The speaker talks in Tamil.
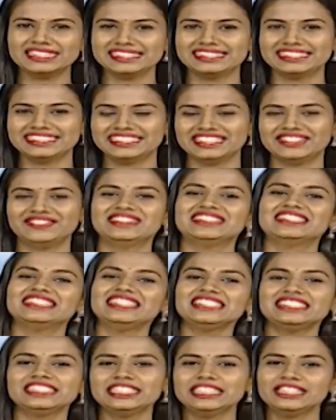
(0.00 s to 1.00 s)
சிசிடிவி
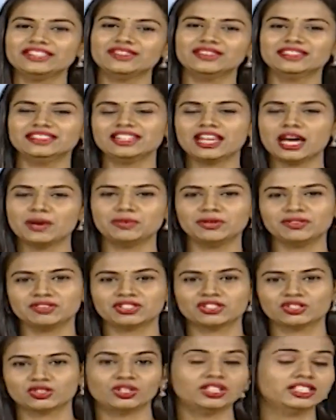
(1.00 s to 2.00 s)
சிசிடிவி வந்து நான்
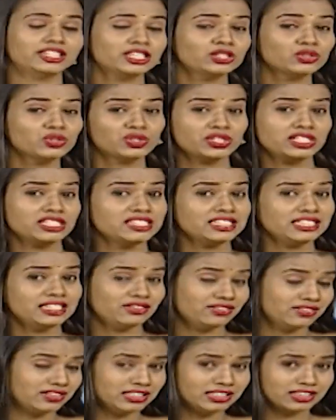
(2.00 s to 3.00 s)
அப்ரிவேஷன் சொல்லிட்டேன் ஸோ
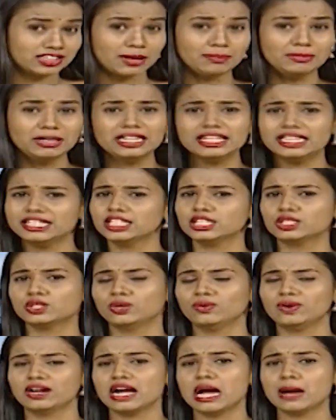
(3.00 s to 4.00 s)
சிசிடிவி வந்து தமிழில் என்ன
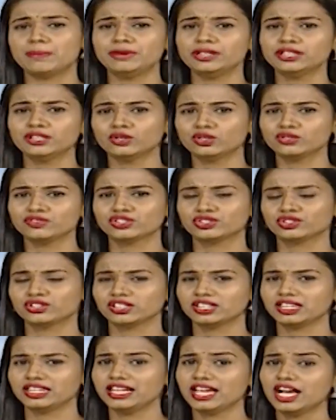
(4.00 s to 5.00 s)
சொல்லுவாங்க அப்படிங்கிற ஒரு விஷயம்
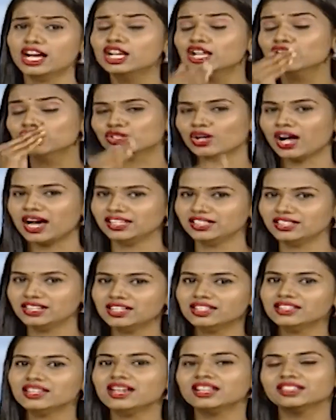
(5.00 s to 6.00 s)
இருக்கு இல்லையா ஸோ
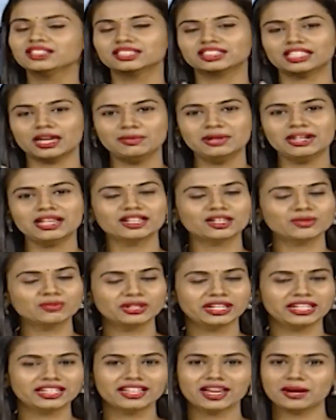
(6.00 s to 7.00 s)
அதனால தான் அதுக்கு
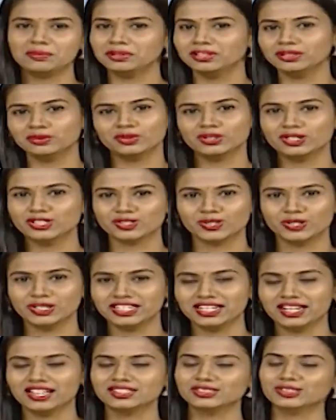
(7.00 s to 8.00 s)
தமிழகமும் என்ன அப்படின்னு உங்களுக்கு
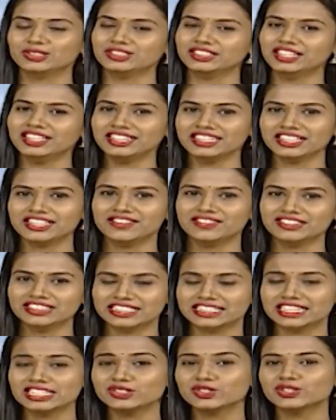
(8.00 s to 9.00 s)
சொல்லிடலாம்னு சொல்லிட்டு தான் இன்னைக்கு நான்
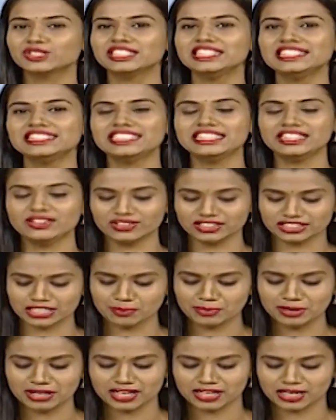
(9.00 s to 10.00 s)
வந்திருக்கேன் ஸோ சிசிடிவிக்கு
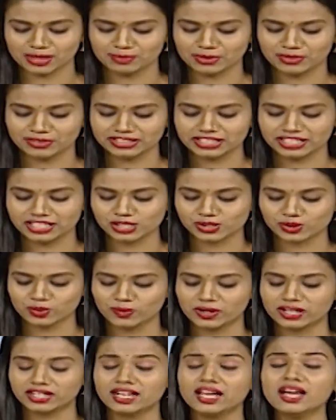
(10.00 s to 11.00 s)
தமிழகம்ல வந்து என்ன
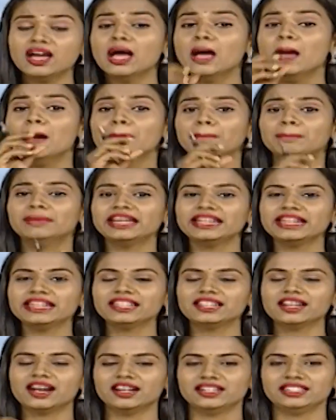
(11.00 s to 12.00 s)
சொல்லுவாங்கன்னா
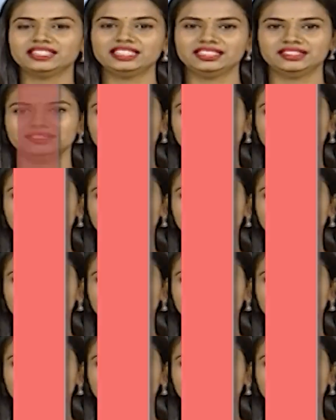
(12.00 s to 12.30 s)
மறைக்காணி